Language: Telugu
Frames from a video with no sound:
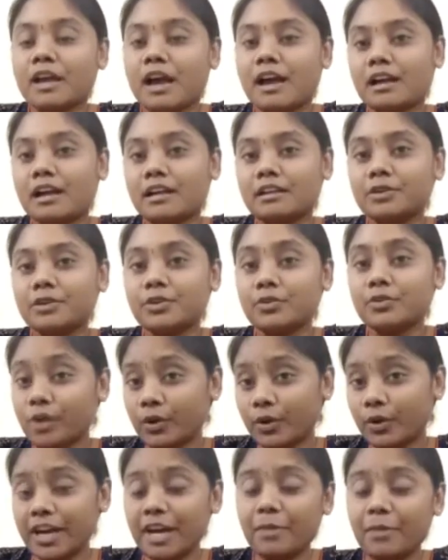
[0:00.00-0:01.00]
ఆ
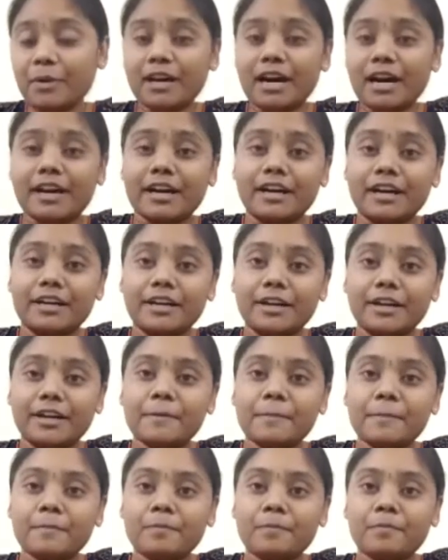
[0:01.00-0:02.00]
యువకుడు ఏమన్నాడంటే
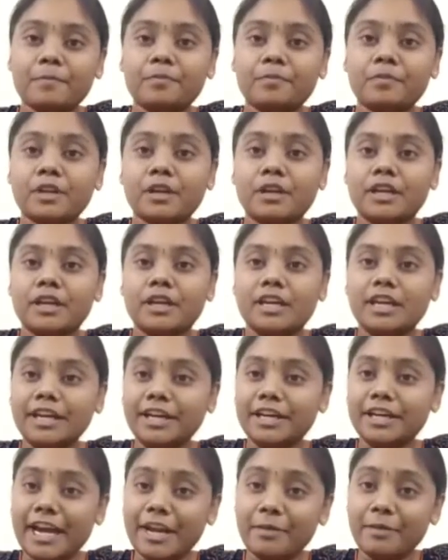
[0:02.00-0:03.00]
ఈ
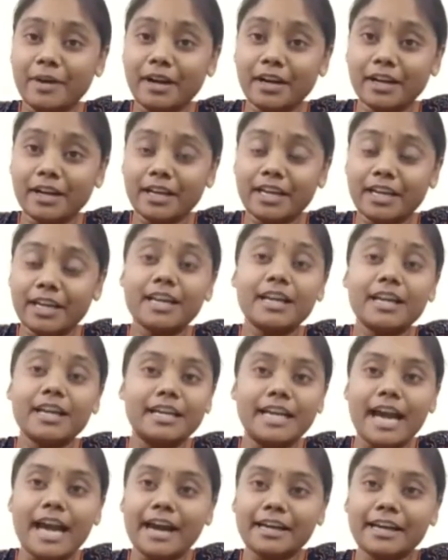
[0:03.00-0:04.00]
డైమండ్ని
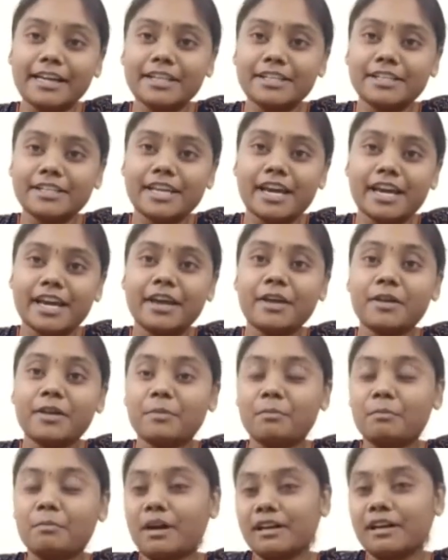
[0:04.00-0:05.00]
నాకిచ్చే
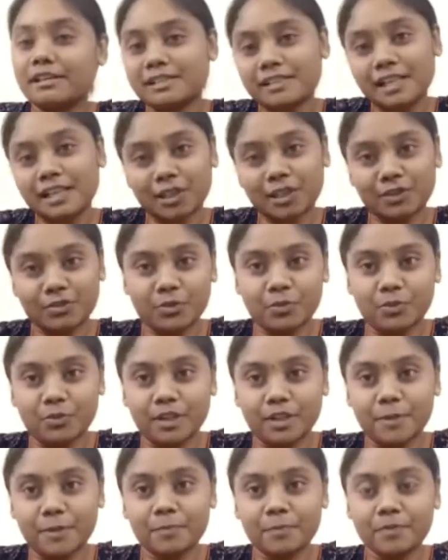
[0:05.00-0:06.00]
మనస్తత్వం
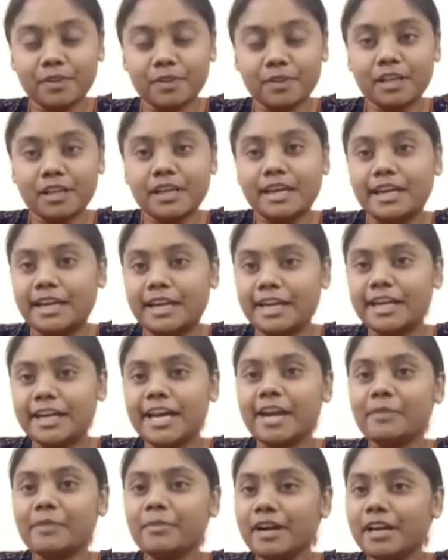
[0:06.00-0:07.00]
ఉంది ఈ
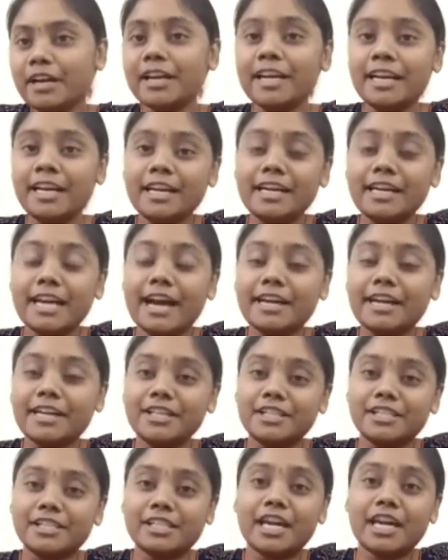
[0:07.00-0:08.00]
డైమండ్ని
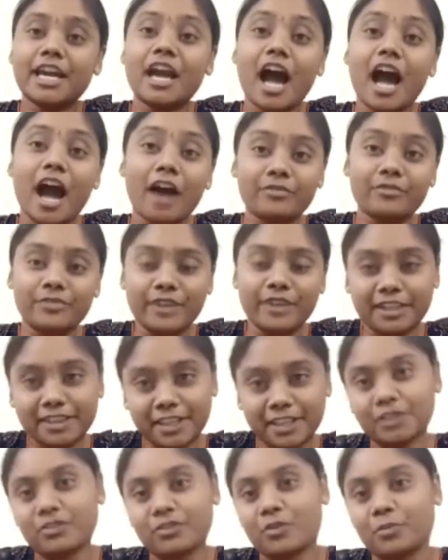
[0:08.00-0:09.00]
నాకిచ్చే ఆ
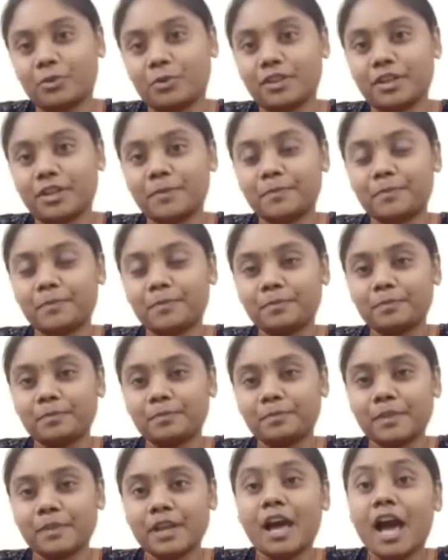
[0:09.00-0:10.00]
వ్యక్తిత్వం ఉంది
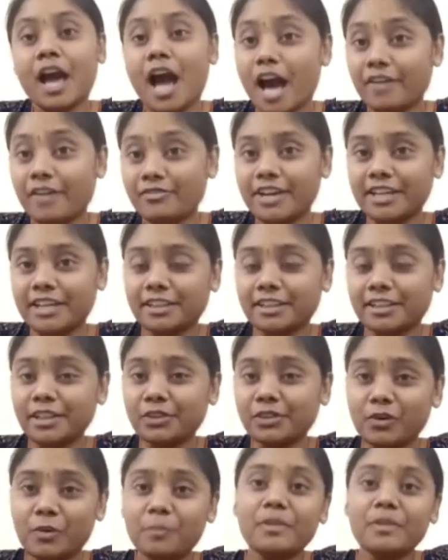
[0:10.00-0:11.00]
ఆ
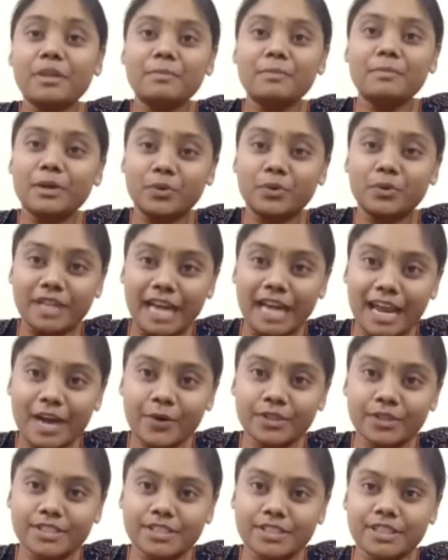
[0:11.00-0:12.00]
వ్యక్తిత్వం మీకు ఎలా
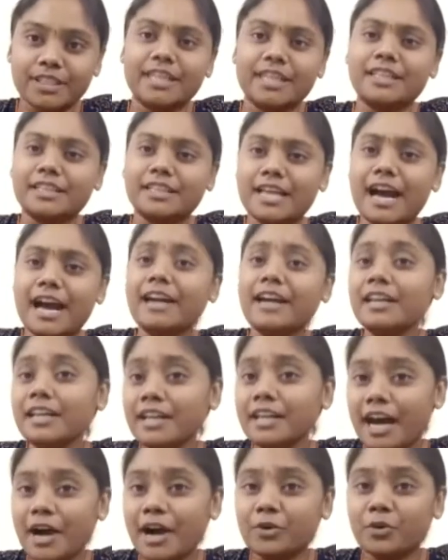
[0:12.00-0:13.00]
వచ్చింది దాన్ని
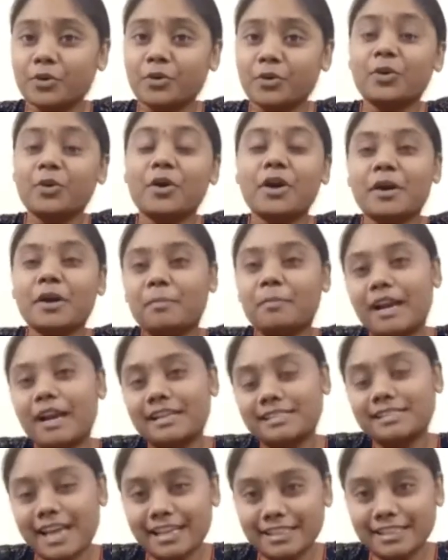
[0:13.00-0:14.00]
నాకు
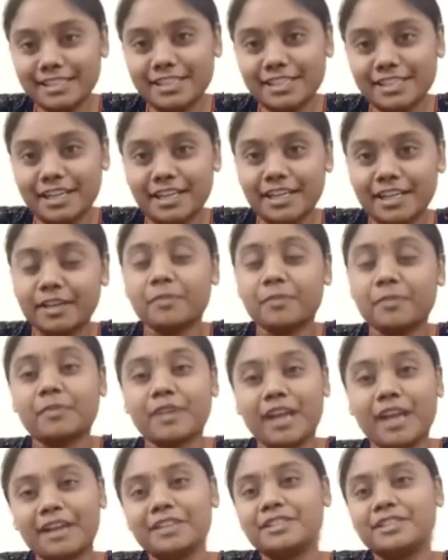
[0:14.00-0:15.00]
ప్రసాదించండి
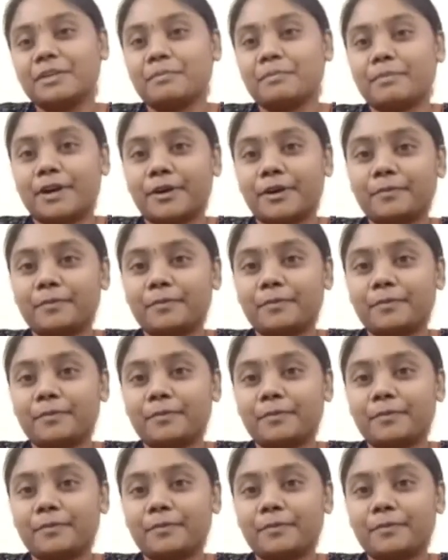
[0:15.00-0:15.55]
అని చెప్పాడు